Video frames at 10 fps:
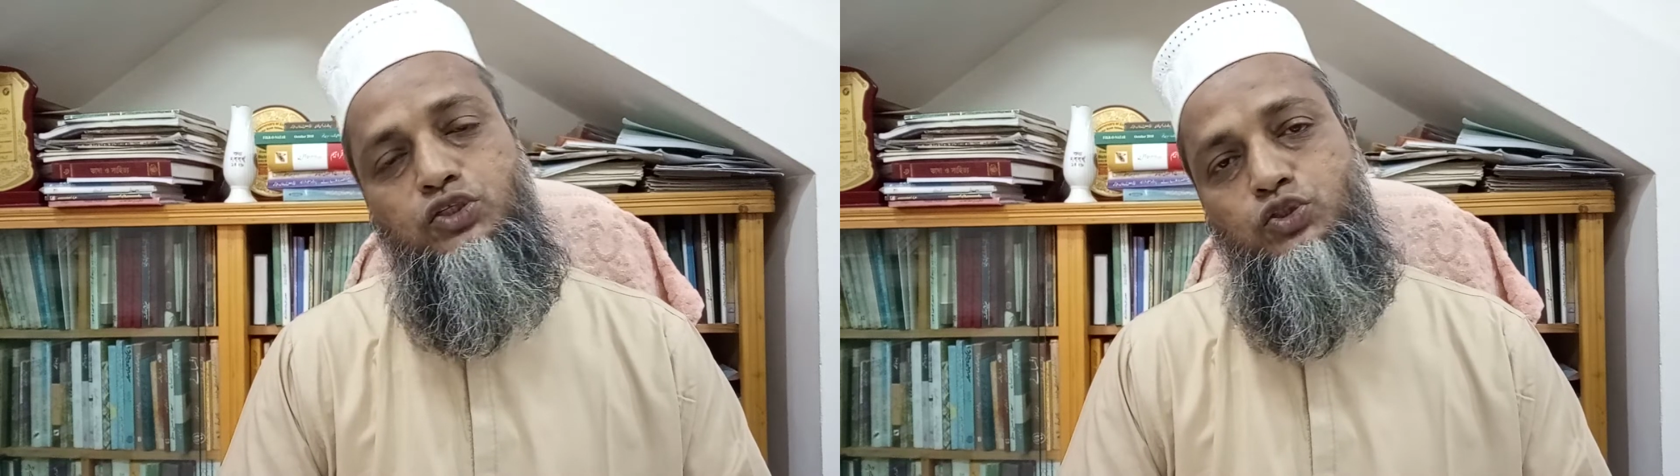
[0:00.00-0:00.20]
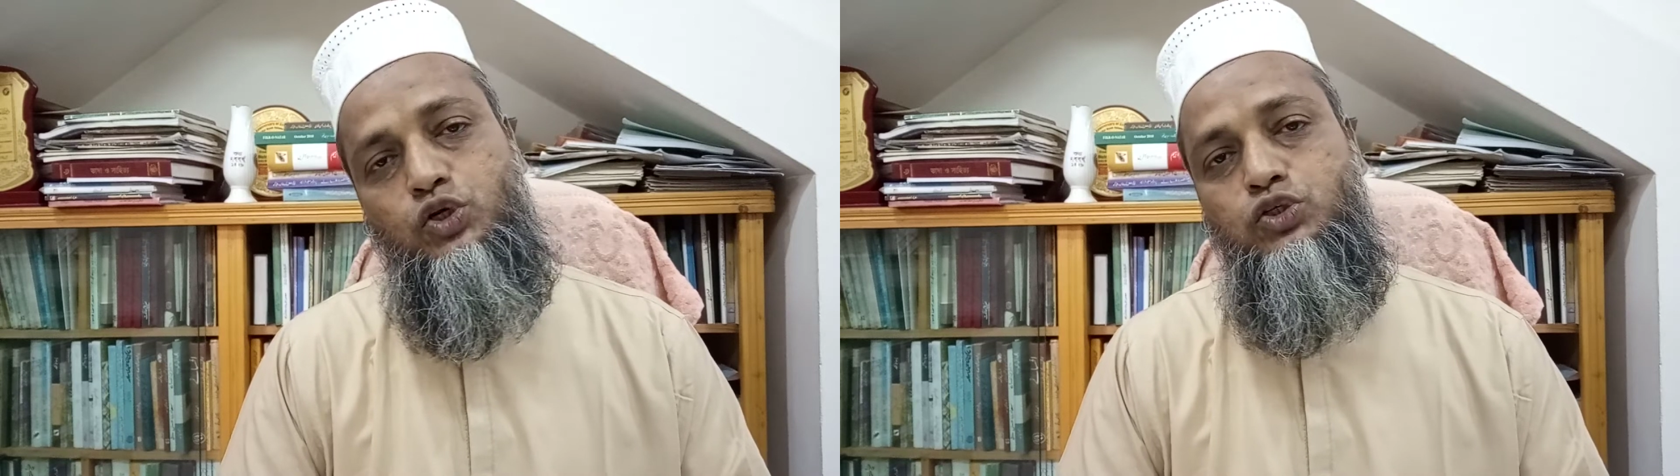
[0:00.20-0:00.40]

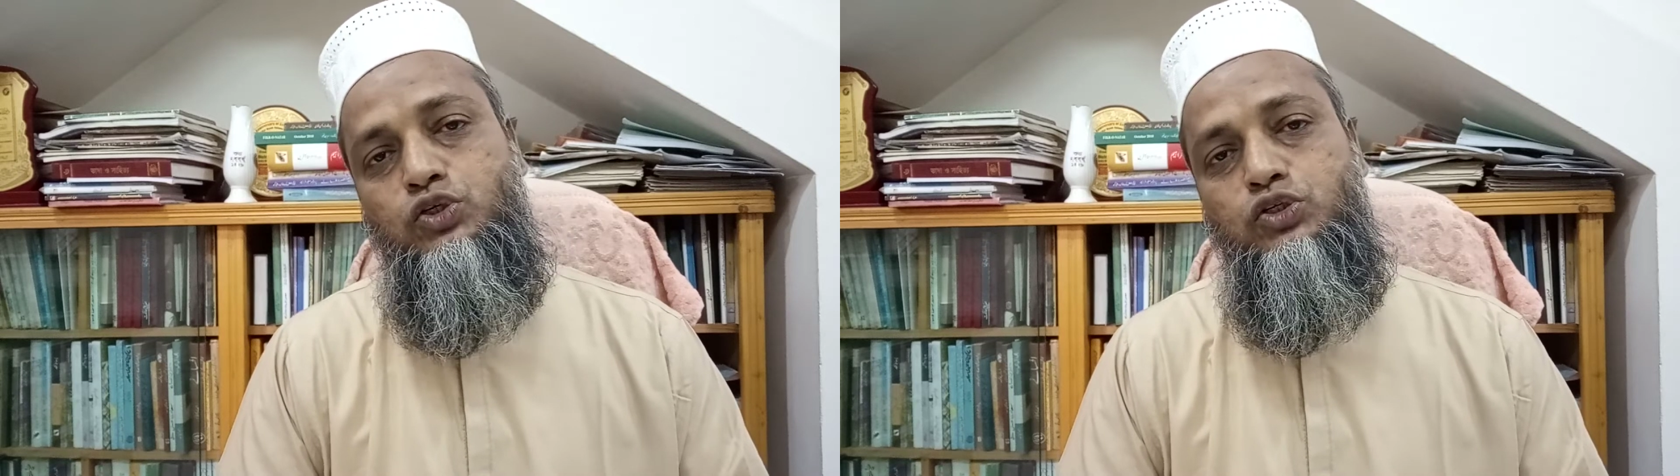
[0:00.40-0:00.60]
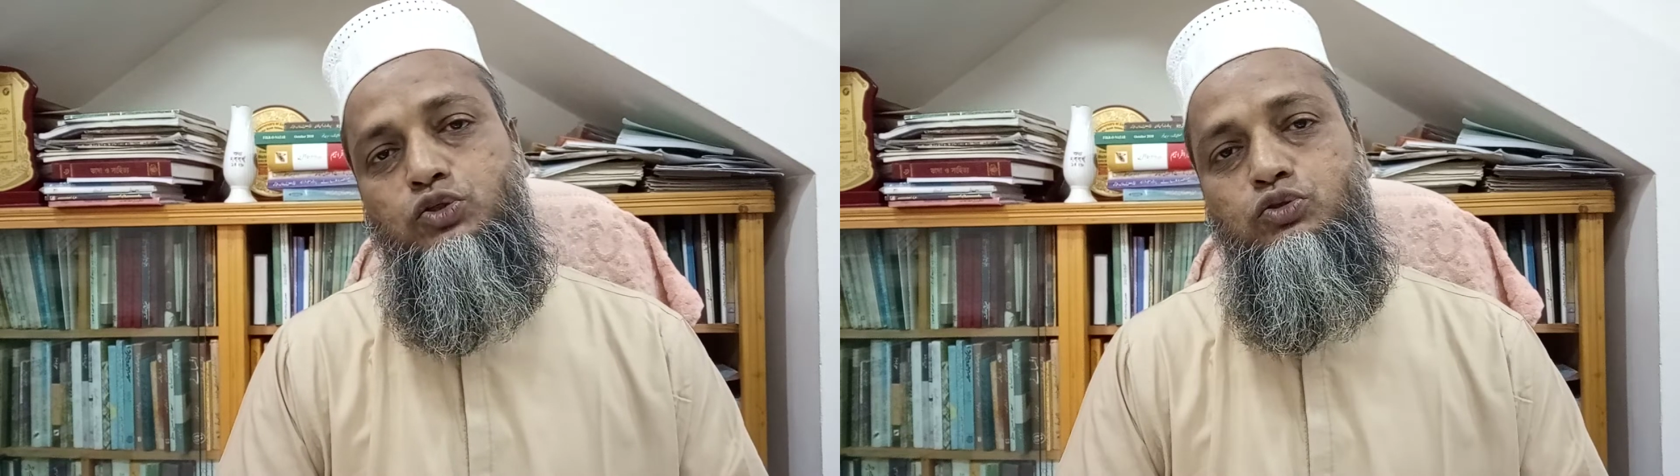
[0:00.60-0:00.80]

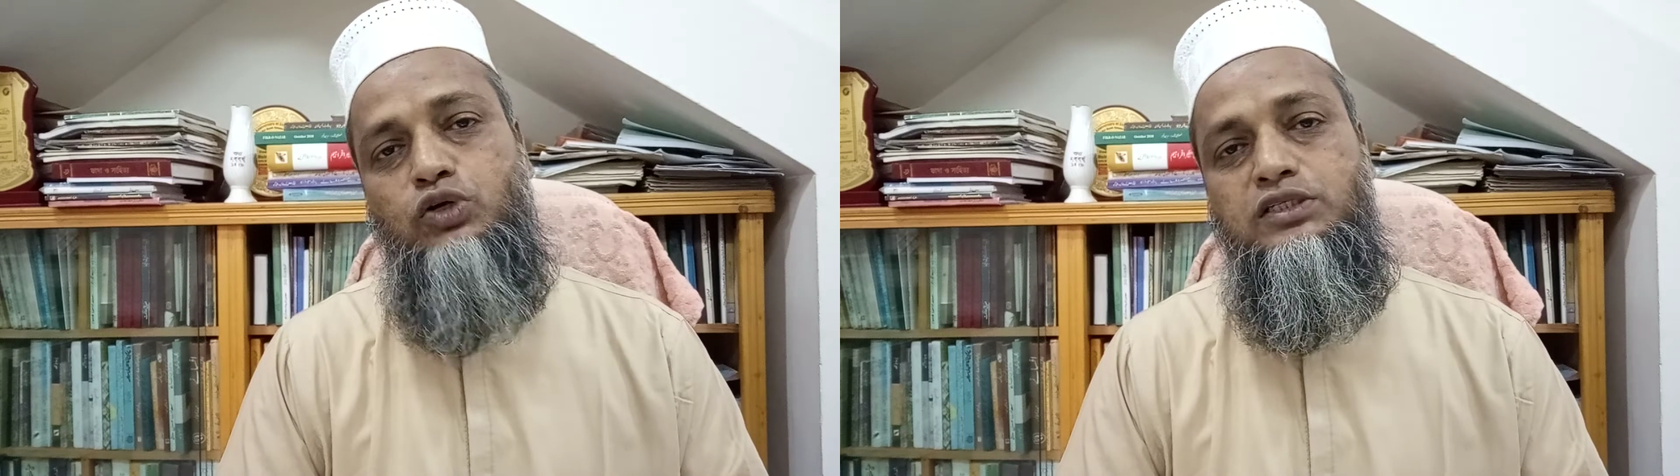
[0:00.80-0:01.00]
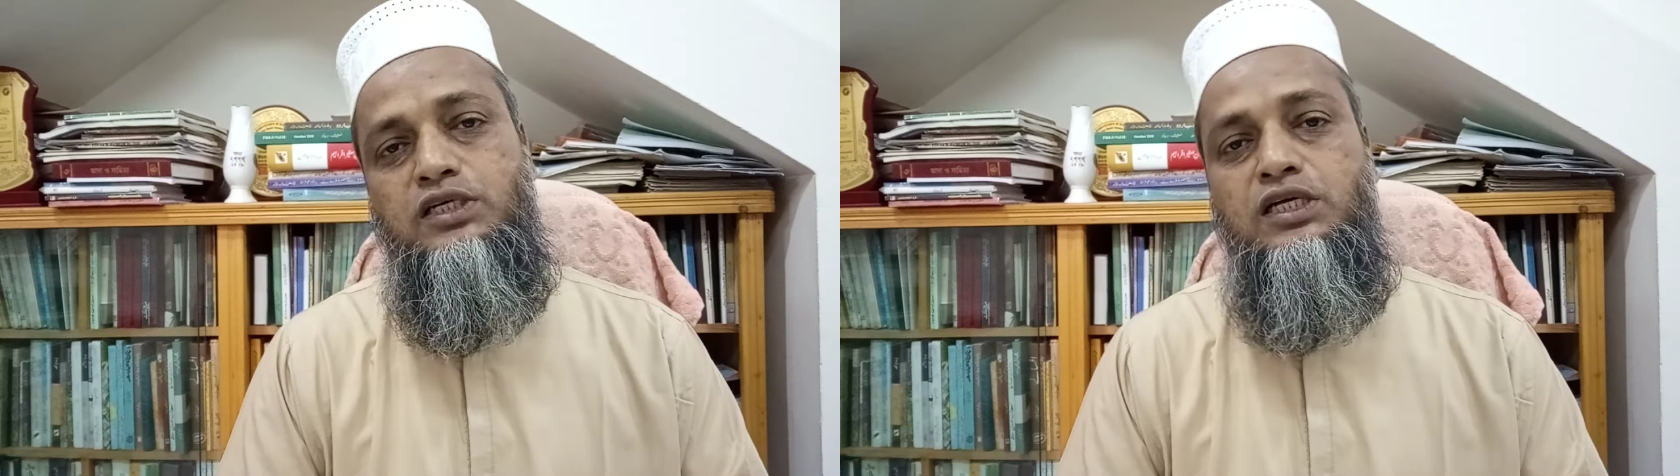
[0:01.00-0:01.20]
ছয়জনের সুযোগ
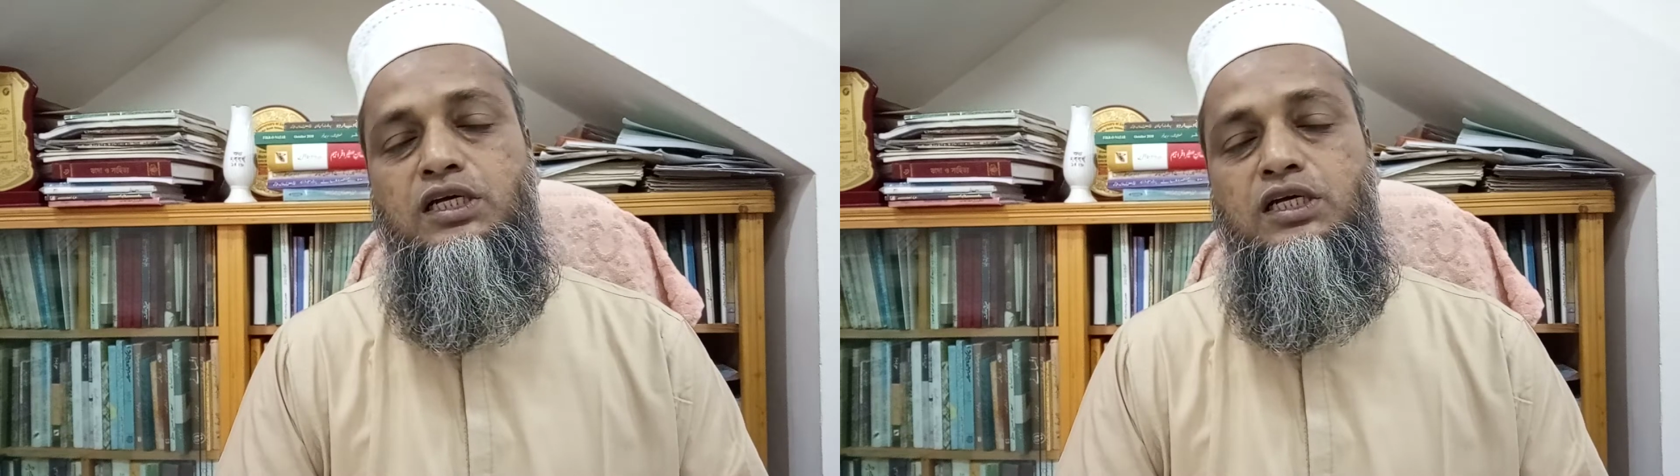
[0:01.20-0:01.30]
আছে